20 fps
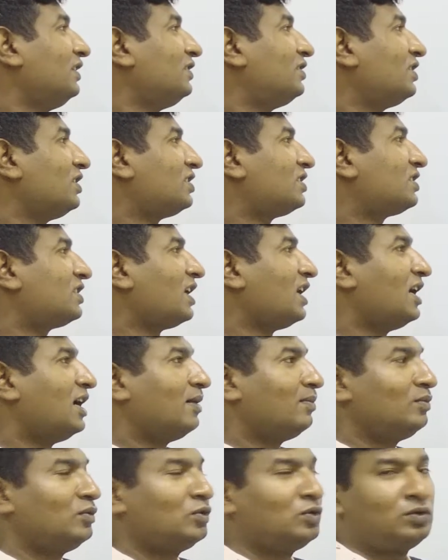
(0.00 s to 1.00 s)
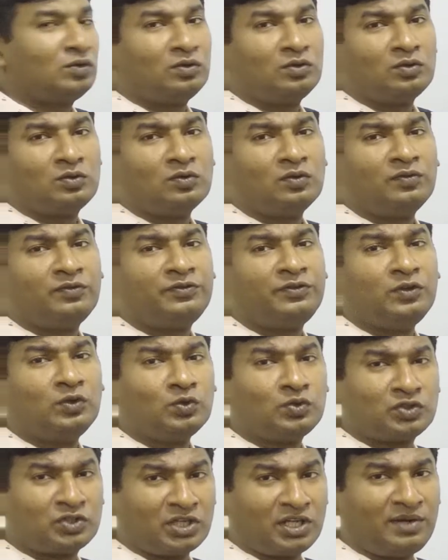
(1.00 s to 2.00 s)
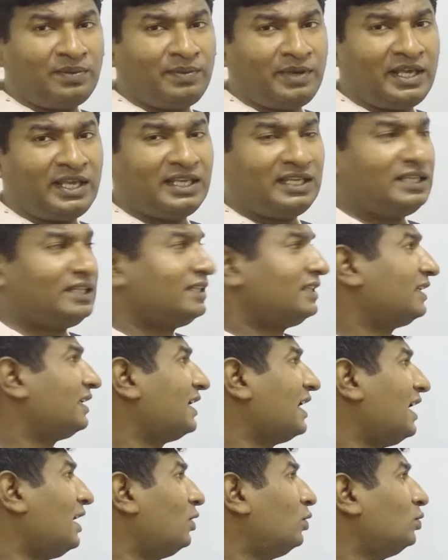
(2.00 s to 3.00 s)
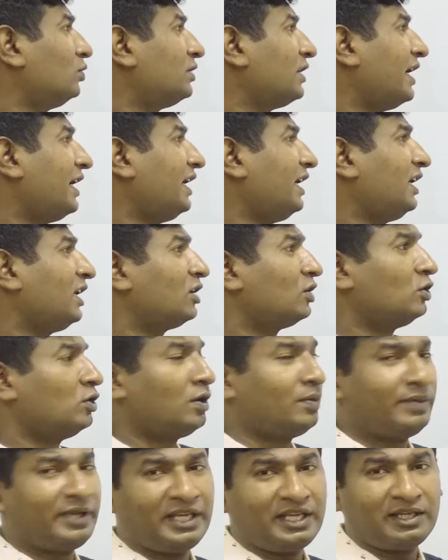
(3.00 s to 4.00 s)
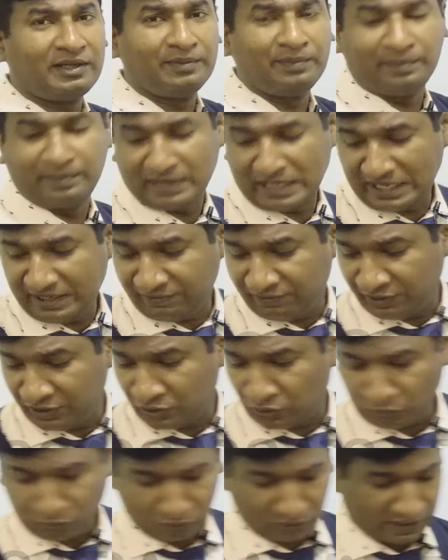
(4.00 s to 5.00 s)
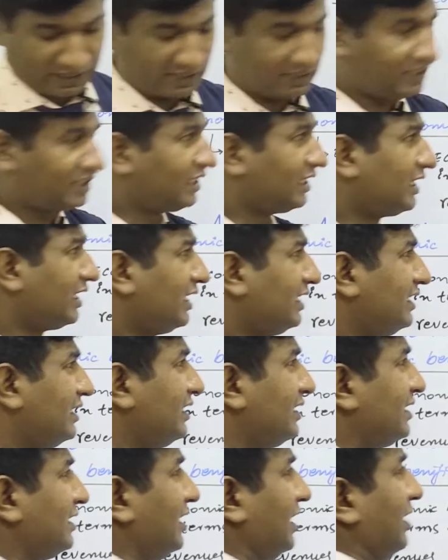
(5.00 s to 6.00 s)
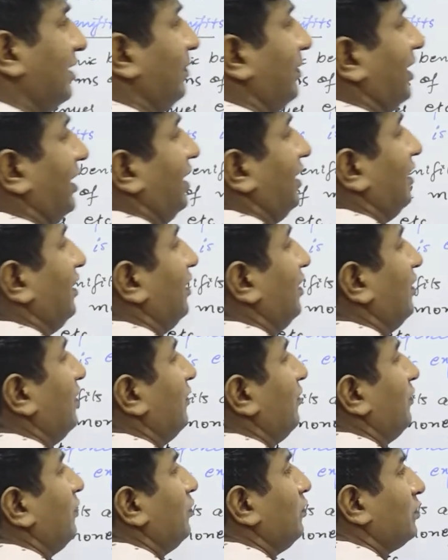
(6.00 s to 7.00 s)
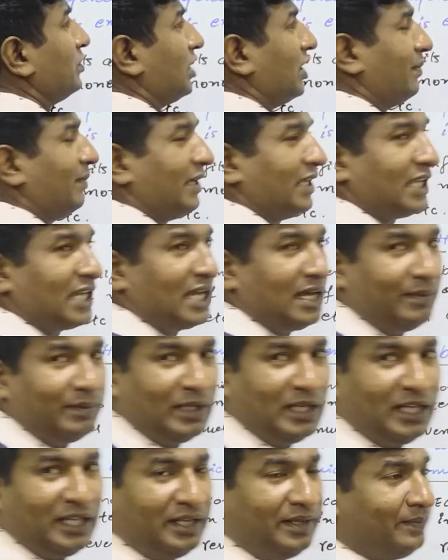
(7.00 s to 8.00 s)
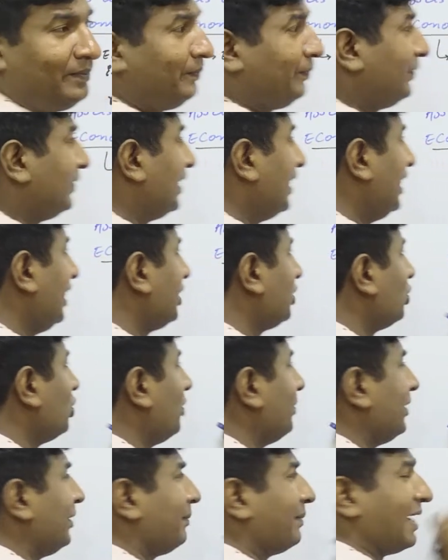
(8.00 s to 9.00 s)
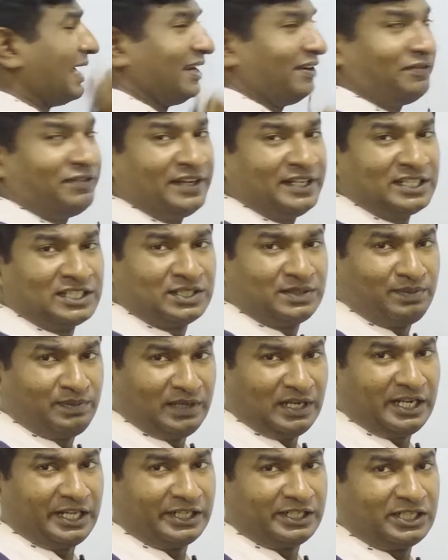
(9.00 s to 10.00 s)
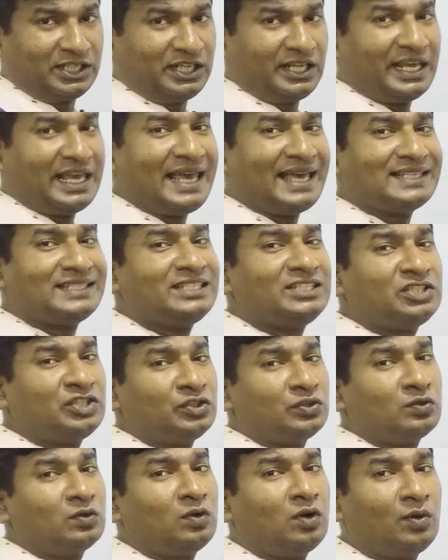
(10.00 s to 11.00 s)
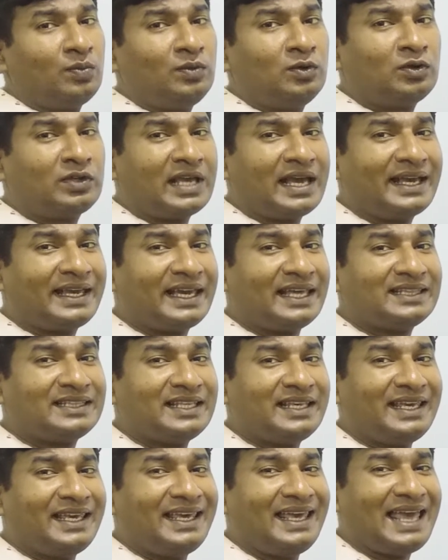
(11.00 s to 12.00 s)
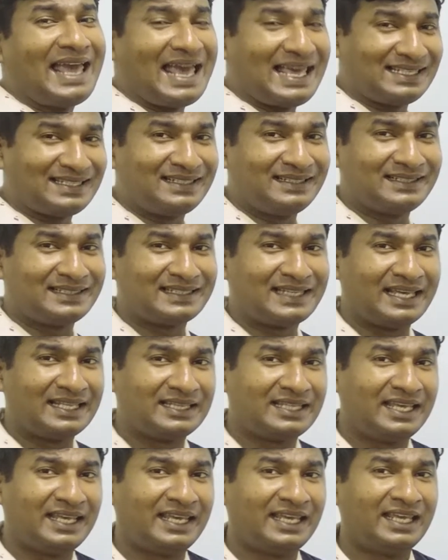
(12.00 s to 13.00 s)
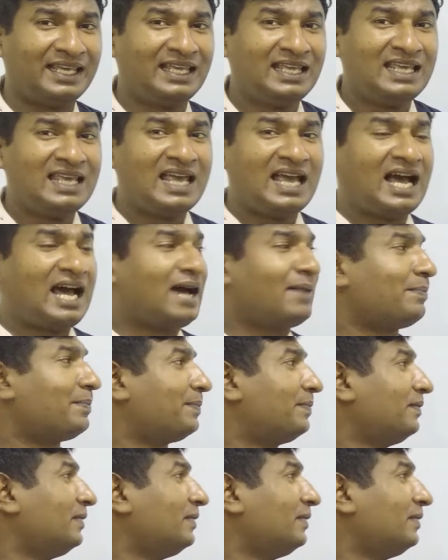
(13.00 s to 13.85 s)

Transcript: जिससे हम लोगों को फ्यूचर में क्या हो जाए इकोनॉमिक बेनिफिट्स हो जाए ठीक है जिससे हमें फ्यूचर में क्या मिले इकोनॉमिक बेनिफिट्स मिले ठीक है ऐसे चीज़ों को हम लोग क्या कहते हैं एसेट्स कहते हैं अब